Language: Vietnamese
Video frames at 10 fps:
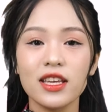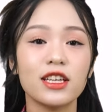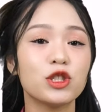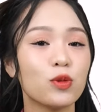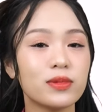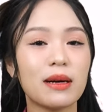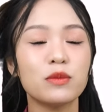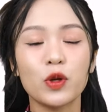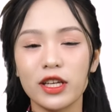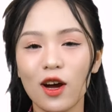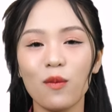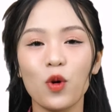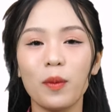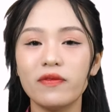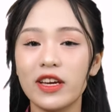do Trung tâm Truyền thông
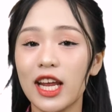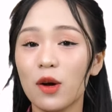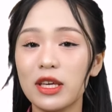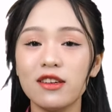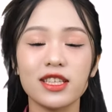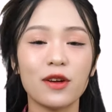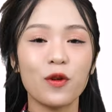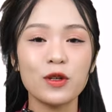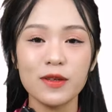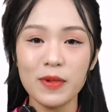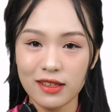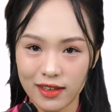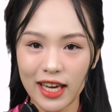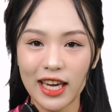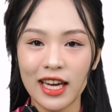của Bệnh viện Đại học Y Dược Thành phố Hồ Chí Minh
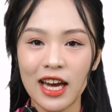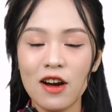thực hiện.